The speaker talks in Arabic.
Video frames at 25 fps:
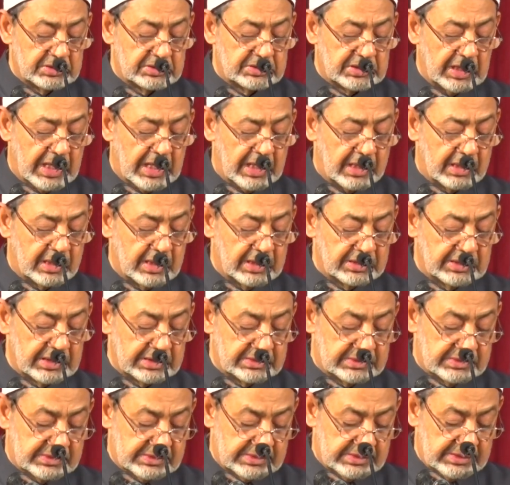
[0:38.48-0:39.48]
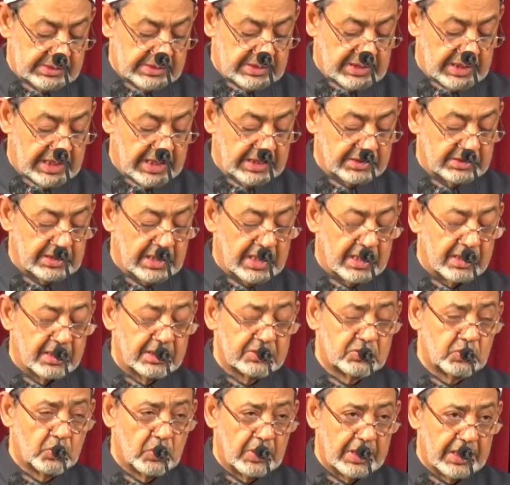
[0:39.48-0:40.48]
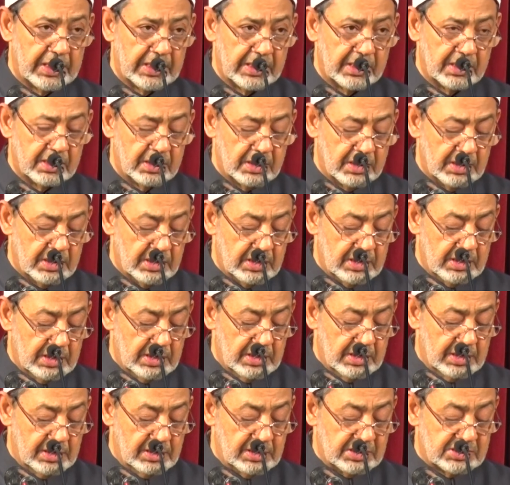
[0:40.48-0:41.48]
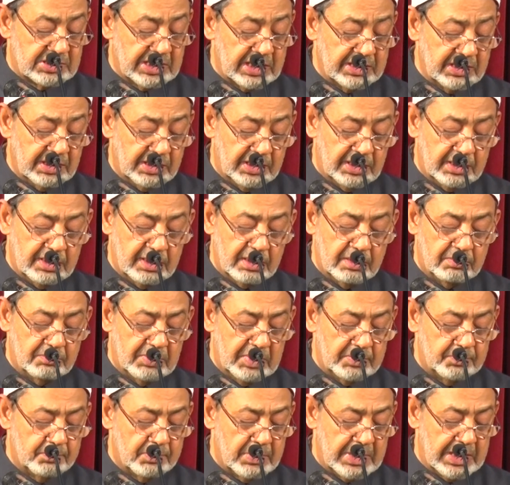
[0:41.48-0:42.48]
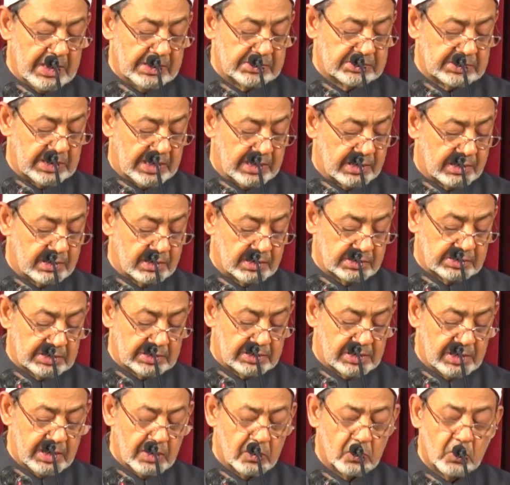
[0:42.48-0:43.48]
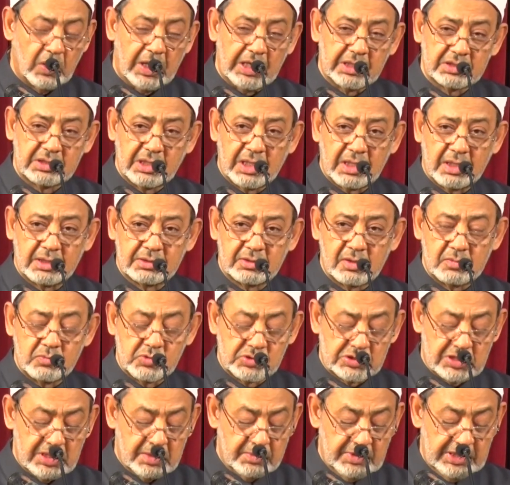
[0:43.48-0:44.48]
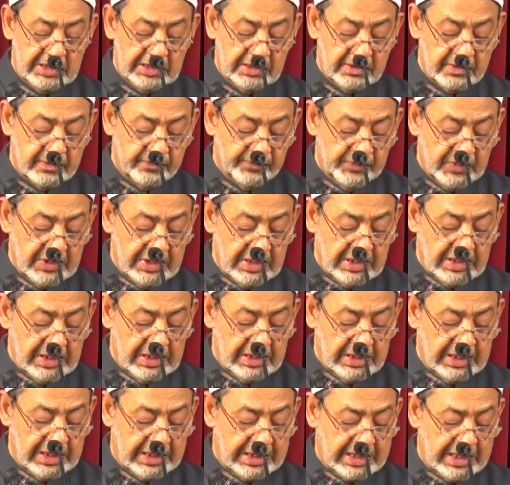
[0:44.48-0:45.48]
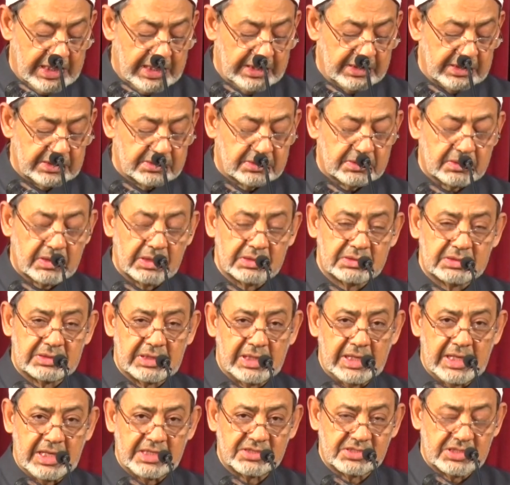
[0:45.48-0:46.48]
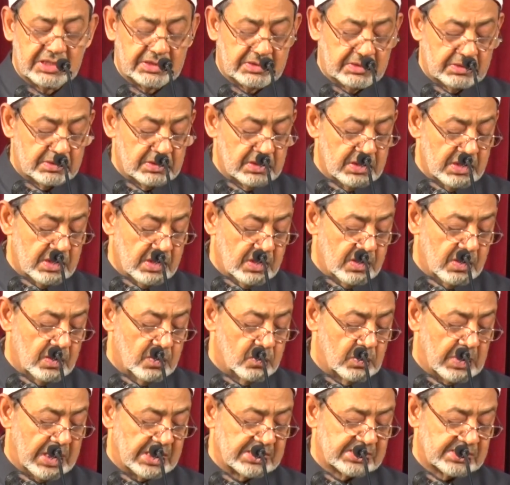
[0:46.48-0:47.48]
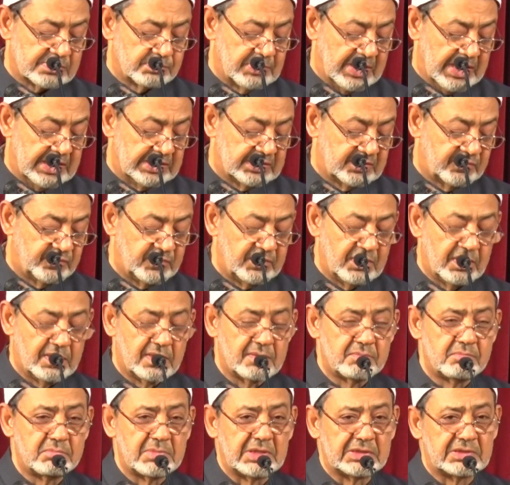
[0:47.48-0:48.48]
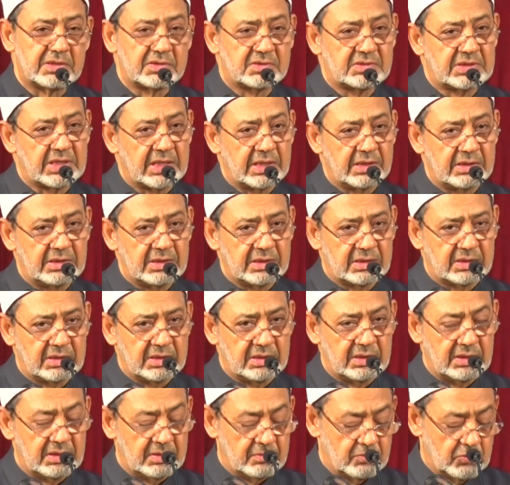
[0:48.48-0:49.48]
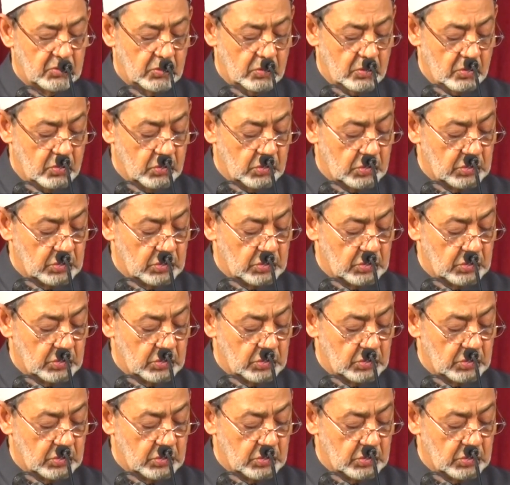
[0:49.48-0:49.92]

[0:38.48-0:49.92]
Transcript: تعرضت حضارتها لشيء مما تعرضت له حضاره المسلمين لكانت قد تلاشت واصبحت في ذمه التاريخ منذ